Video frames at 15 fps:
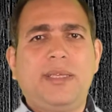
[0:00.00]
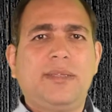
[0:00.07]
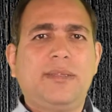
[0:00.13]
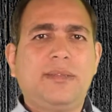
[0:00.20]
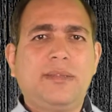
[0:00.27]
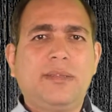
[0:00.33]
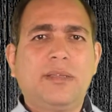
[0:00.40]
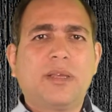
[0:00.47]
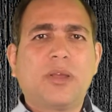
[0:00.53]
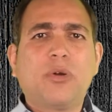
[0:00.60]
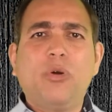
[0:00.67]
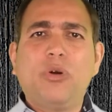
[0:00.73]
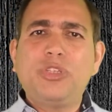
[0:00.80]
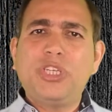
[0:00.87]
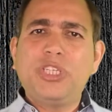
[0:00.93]
नहीं है
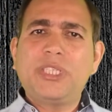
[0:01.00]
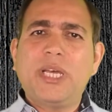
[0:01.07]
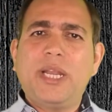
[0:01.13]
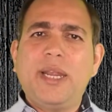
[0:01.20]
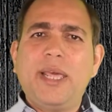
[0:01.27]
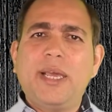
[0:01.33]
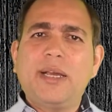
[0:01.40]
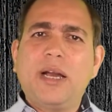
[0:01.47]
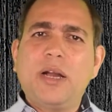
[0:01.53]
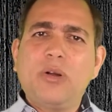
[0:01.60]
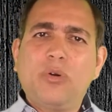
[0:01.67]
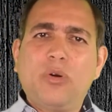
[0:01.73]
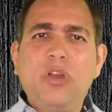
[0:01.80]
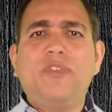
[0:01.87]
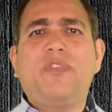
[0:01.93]
कोशिश करने का
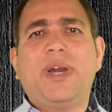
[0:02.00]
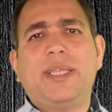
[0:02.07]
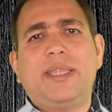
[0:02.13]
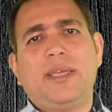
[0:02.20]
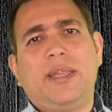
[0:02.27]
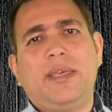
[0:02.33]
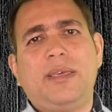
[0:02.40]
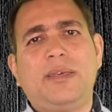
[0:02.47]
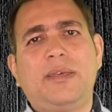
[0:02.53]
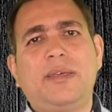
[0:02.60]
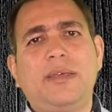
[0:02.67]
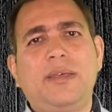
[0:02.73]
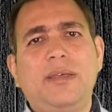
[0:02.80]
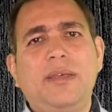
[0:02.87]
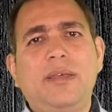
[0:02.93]
कोई फायदा नहीं है
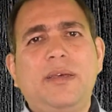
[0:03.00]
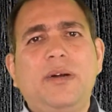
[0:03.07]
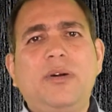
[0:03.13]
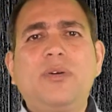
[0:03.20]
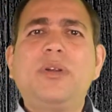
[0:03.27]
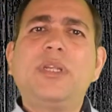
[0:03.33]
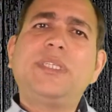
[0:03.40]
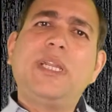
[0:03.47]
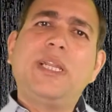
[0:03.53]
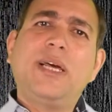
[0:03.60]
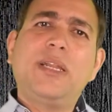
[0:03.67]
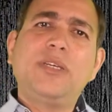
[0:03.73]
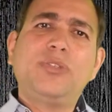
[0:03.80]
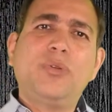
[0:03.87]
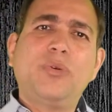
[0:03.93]
उन्होंने
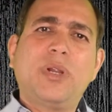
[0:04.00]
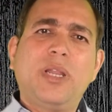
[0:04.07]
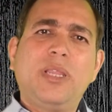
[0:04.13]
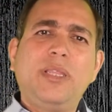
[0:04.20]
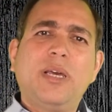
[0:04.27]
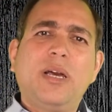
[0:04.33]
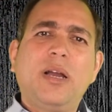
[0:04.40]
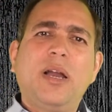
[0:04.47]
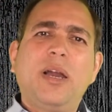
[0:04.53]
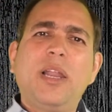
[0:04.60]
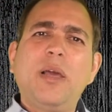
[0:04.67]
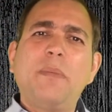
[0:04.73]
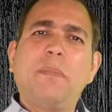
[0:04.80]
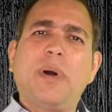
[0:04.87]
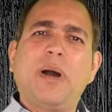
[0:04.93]
चिल्लाना शुरू कर दिया
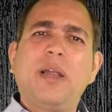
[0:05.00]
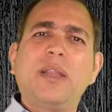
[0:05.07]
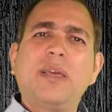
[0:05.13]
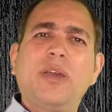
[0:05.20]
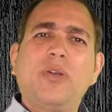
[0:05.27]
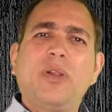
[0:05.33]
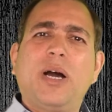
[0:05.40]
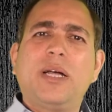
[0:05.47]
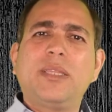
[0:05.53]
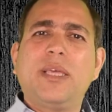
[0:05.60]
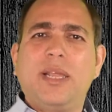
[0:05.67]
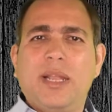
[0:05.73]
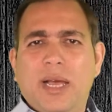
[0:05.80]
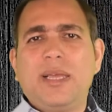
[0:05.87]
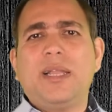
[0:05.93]
गले फाड़ के और
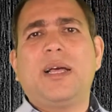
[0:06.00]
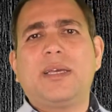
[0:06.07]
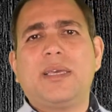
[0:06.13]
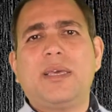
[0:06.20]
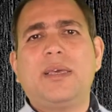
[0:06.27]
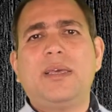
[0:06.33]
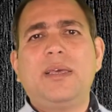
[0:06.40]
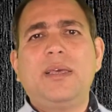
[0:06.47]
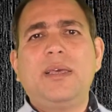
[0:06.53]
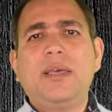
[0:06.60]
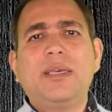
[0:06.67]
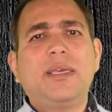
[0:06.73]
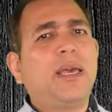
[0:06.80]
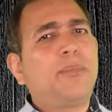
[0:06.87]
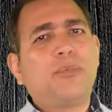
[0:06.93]
हाथ हिला हिला के
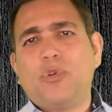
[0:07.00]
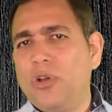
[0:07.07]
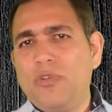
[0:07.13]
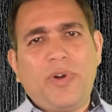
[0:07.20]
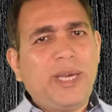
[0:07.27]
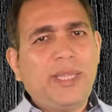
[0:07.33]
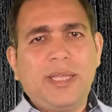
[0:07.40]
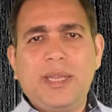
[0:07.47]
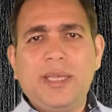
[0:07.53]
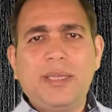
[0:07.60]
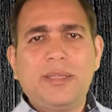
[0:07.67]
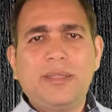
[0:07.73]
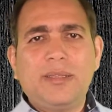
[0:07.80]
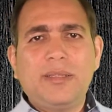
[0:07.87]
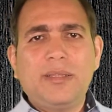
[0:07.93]
कि अब कोई फायदा नहीं
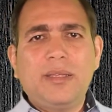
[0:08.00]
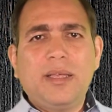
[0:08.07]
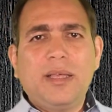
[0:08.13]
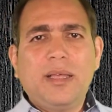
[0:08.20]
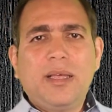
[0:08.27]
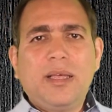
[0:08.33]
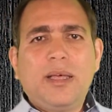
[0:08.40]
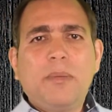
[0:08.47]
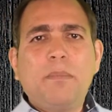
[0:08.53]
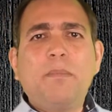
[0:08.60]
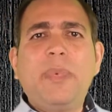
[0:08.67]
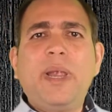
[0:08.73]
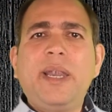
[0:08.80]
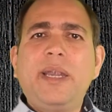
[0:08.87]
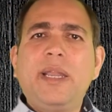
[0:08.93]
है
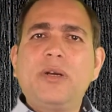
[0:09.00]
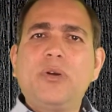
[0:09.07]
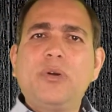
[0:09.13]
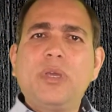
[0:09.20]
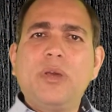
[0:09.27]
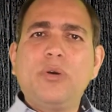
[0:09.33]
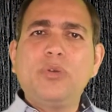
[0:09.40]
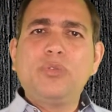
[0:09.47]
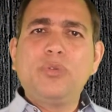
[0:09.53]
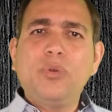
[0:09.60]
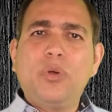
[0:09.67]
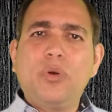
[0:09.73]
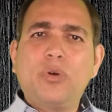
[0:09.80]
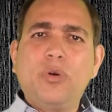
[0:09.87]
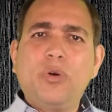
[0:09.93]
मेंढकों के
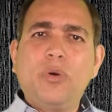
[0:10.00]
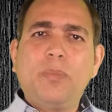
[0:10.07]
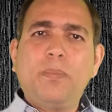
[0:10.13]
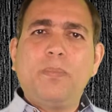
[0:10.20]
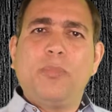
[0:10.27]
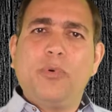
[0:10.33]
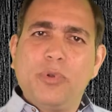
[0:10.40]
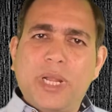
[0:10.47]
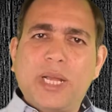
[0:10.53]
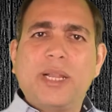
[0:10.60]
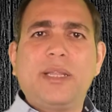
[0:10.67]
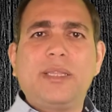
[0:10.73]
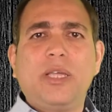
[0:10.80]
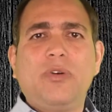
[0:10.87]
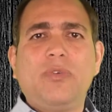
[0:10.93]
उसूलों को पूरा
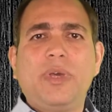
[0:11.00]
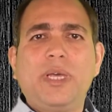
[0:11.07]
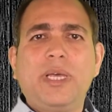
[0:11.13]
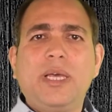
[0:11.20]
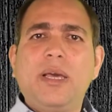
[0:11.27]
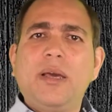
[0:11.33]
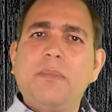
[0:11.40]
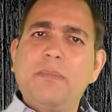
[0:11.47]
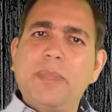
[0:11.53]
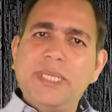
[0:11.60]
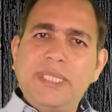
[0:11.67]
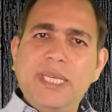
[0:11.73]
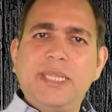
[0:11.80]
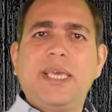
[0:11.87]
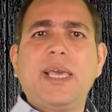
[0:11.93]
करते हुए
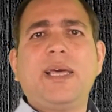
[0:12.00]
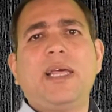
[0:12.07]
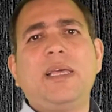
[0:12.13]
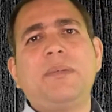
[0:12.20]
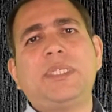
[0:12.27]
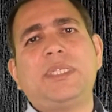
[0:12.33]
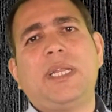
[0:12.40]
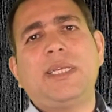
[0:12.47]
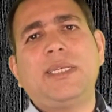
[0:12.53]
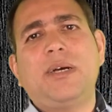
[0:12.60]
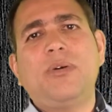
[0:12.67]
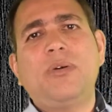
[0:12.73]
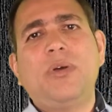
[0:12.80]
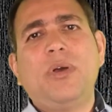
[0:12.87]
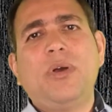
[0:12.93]
मजीद गहराई में चले
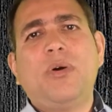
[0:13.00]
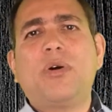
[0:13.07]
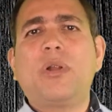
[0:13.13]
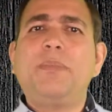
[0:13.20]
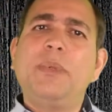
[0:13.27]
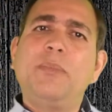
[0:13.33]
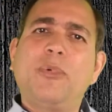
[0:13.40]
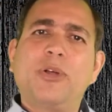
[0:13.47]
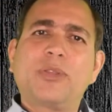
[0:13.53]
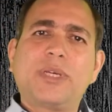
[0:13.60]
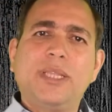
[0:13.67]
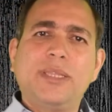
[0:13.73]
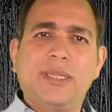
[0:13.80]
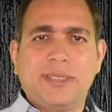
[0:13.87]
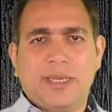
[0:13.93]
जाओ और अपनी मौत
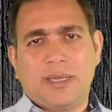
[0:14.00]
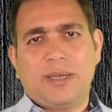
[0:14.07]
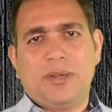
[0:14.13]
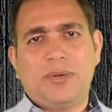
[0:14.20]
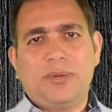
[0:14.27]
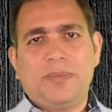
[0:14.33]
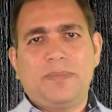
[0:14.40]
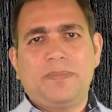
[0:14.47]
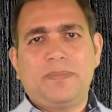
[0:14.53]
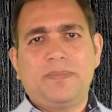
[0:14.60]
का इंतजार करो